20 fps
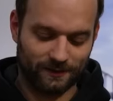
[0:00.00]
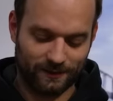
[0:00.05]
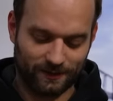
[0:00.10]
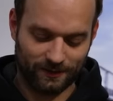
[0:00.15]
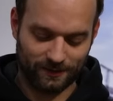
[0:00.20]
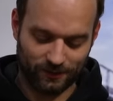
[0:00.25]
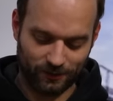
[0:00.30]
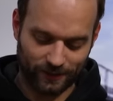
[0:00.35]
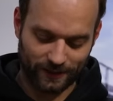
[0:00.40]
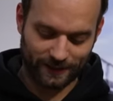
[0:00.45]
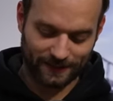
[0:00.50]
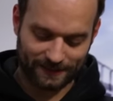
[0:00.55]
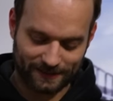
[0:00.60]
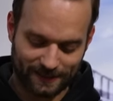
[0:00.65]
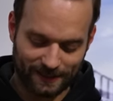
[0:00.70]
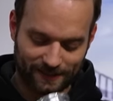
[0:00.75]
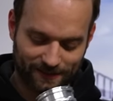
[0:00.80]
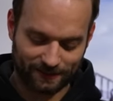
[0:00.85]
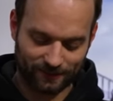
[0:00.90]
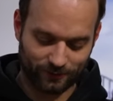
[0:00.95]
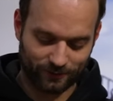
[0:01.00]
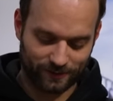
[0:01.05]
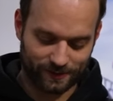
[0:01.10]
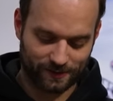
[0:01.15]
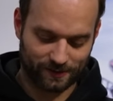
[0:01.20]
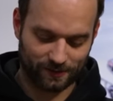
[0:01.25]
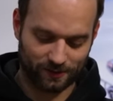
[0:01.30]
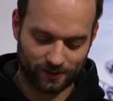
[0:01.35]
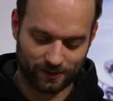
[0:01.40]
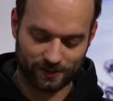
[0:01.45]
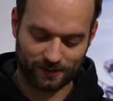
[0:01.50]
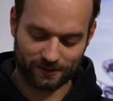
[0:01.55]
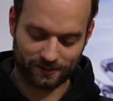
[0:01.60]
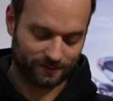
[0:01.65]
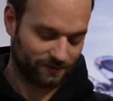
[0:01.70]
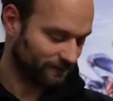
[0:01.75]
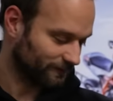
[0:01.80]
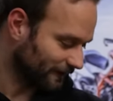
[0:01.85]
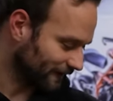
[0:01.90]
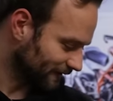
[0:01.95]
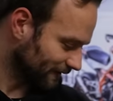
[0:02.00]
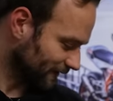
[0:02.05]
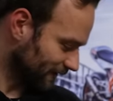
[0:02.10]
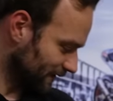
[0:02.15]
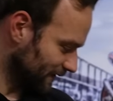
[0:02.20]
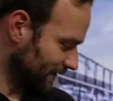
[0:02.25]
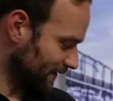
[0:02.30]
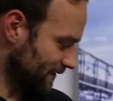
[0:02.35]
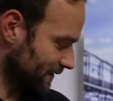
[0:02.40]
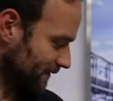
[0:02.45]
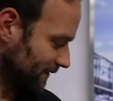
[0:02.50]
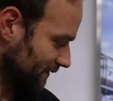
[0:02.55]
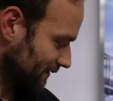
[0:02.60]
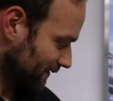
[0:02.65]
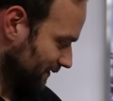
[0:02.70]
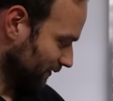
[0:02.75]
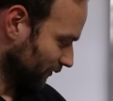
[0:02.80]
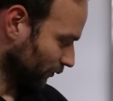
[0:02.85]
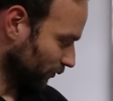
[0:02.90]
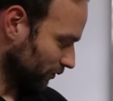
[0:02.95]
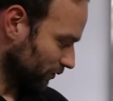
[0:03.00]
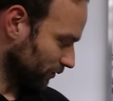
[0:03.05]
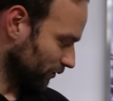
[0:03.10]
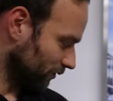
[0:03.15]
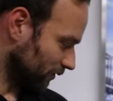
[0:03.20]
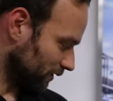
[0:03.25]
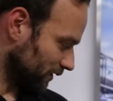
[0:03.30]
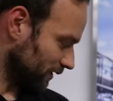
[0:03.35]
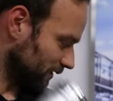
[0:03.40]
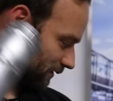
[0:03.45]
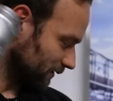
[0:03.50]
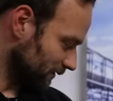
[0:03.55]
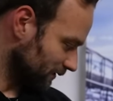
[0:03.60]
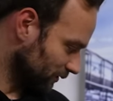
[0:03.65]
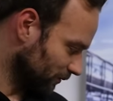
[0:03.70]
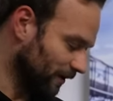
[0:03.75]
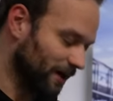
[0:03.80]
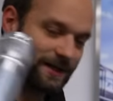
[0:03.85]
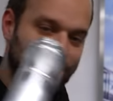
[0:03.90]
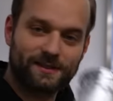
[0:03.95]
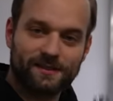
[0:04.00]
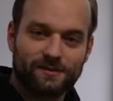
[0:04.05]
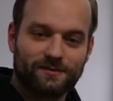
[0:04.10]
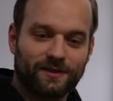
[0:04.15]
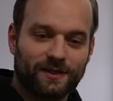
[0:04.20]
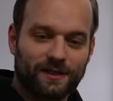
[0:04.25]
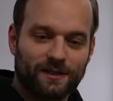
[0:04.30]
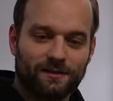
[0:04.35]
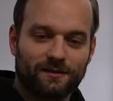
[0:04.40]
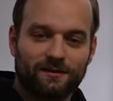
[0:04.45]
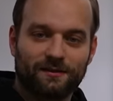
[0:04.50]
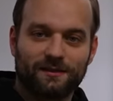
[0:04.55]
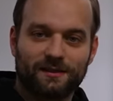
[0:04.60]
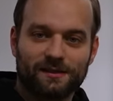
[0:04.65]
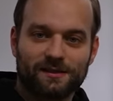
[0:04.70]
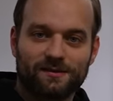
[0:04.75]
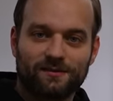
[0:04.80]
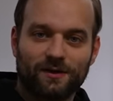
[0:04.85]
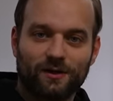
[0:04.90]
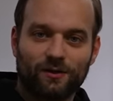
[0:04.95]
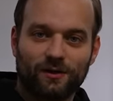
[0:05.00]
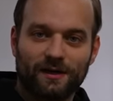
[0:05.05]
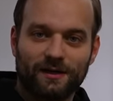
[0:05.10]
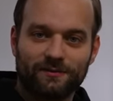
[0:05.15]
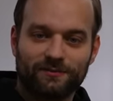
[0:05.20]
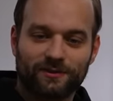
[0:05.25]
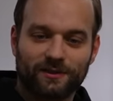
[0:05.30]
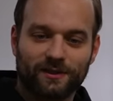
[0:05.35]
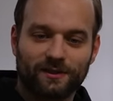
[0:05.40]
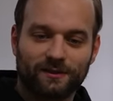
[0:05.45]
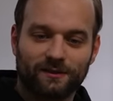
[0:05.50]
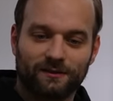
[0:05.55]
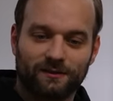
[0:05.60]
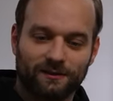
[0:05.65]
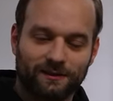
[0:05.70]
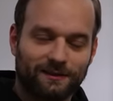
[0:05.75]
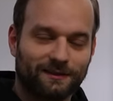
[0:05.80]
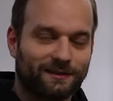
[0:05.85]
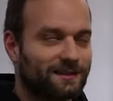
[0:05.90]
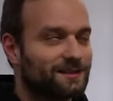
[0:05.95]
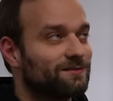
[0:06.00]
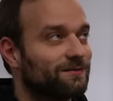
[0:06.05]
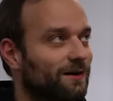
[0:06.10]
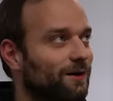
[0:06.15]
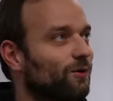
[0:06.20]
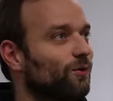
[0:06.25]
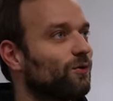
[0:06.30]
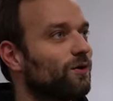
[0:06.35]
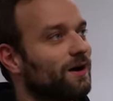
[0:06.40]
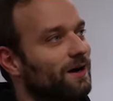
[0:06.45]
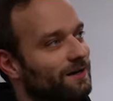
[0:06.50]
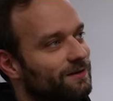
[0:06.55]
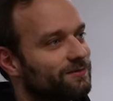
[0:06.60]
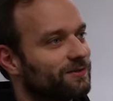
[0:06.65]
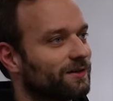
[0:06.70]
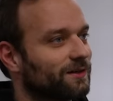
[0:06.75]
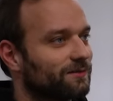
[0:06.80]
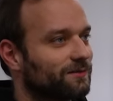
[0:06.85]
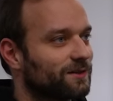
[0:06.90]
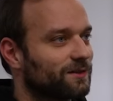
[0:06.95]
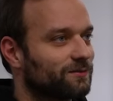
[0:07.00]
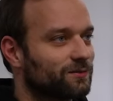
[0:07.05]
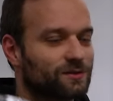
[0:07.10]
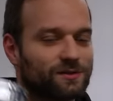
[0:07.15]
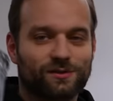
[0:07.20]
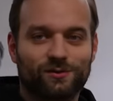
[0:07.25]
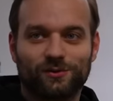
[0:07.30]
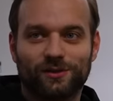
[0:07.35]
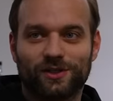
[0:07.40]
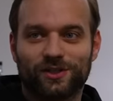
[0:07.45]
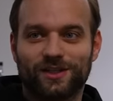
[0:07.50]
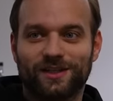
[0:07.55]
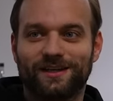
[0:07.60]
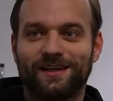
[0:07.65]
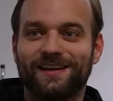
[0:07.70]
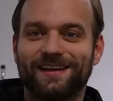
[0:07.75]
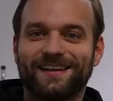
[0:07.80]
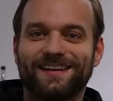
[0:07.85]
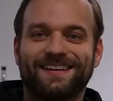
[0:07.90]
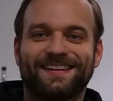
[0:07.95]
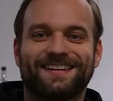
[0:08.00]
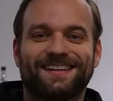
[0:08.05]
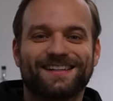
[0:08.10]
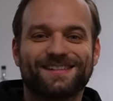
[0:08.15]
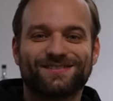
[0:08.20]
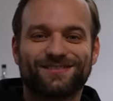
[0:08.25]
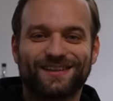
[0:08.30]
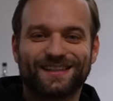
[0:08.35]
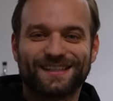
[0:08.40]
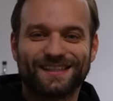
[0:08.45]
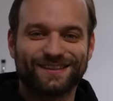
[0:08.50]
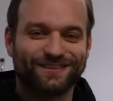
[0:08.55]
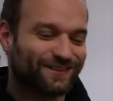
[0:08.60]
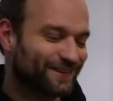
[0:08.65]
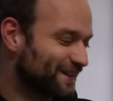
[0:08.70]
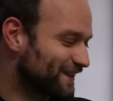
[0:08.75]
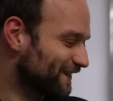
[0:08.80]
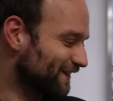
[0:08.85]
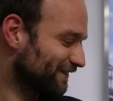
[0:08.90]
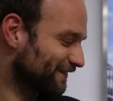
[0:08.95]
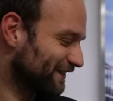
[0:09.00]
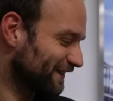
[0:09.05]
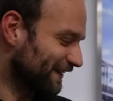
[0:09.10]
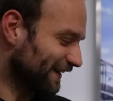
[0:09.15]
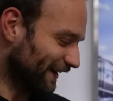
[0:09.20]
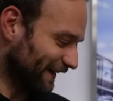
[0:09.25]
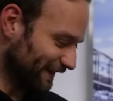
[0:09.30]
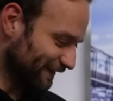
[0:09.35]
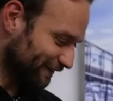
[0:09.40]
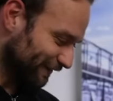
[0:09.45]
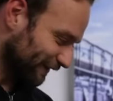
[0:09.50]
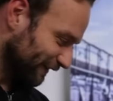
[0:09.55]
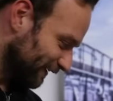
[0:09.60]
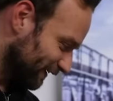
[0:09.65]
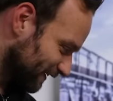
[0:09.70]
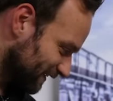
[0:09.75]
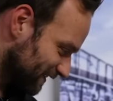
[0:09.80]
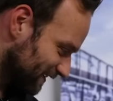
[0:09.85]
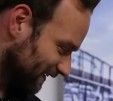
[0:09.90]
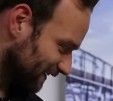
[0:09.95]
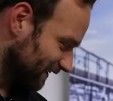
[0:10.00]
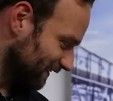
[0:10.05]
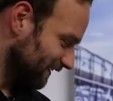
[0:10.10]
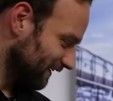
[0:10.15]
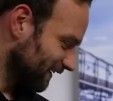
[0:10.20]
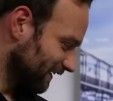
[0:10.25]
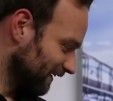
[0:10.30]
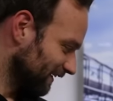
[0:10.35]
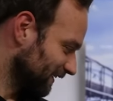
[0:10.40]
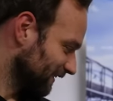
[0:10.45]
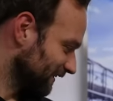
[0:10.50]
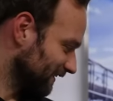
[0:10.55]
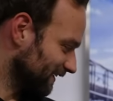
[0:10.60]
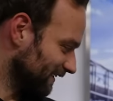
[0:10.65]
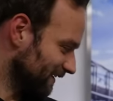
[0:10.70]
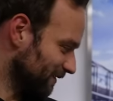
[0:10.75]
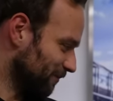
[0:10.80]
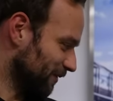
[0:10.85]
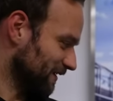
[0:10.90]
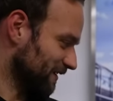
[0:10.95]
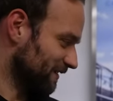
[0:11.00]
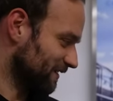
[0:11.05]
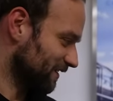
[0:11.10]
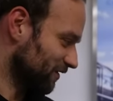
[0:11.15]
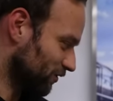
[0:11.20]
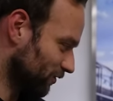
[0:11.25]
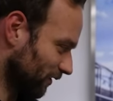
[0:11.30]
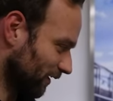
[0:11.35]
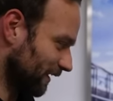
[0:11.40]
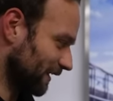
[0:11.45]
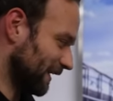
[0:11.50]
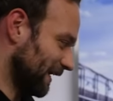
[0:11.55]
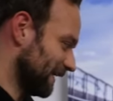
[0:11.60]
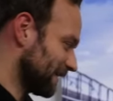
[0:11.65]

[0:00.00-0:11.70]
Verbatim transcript: Neuer Tag, neues Glück. Weiter geht's. Druckrohr Nummer 1 ist fertig. Das war auch einfach, das war auch einfach wieder Muskulage hier. Das war definitiv die einfachere Sache. Äh, die passt jetzt hier schon rein.